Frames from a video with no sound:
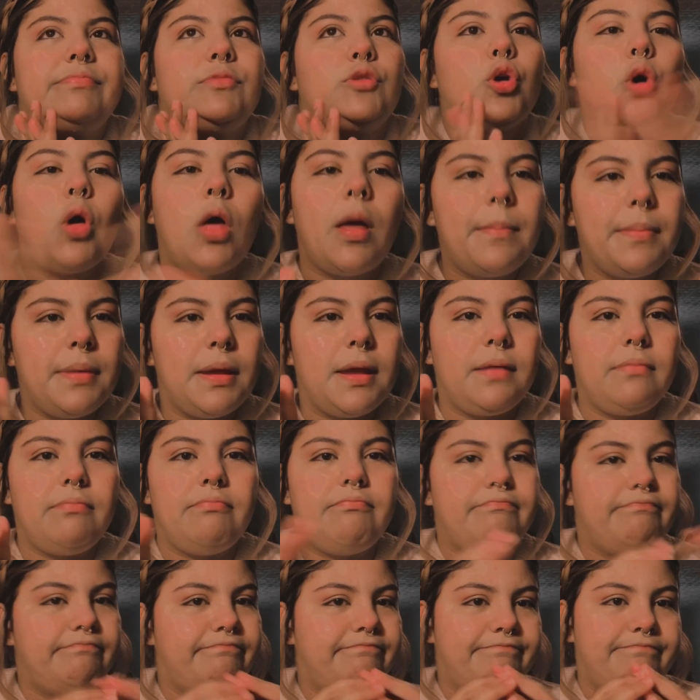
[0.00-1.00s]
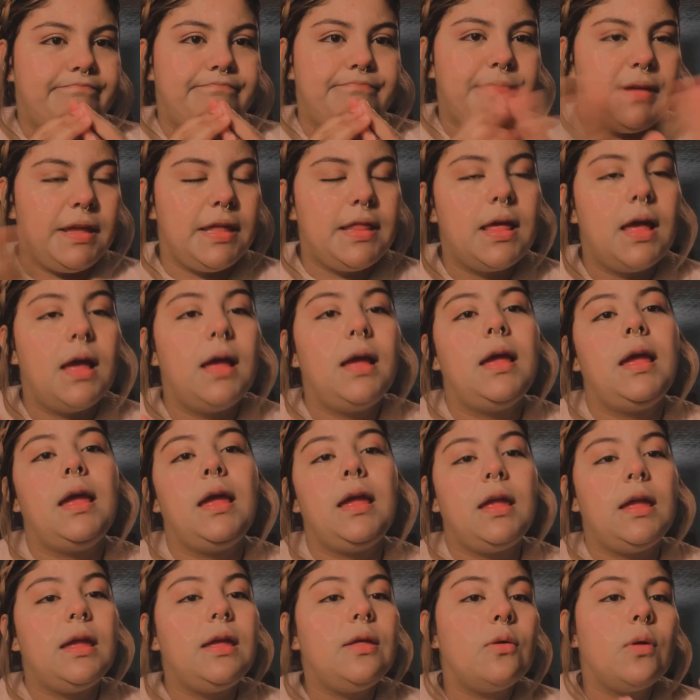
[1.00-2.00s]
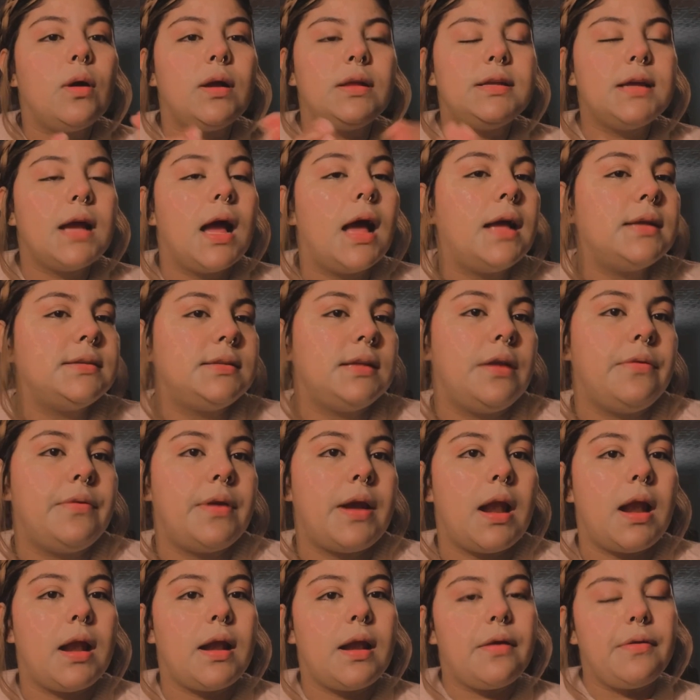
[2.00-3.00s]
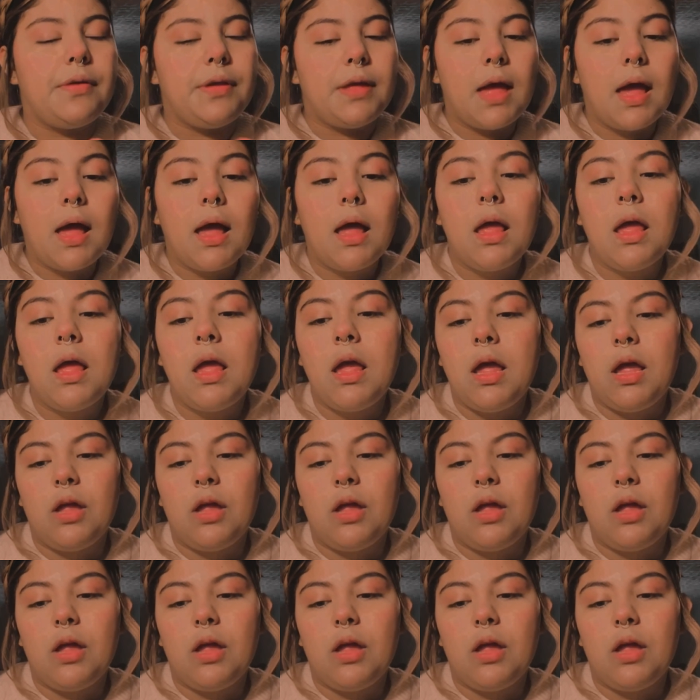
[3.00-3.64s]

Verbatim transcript: toda mi vida he ido allá a celebrar la Navidad.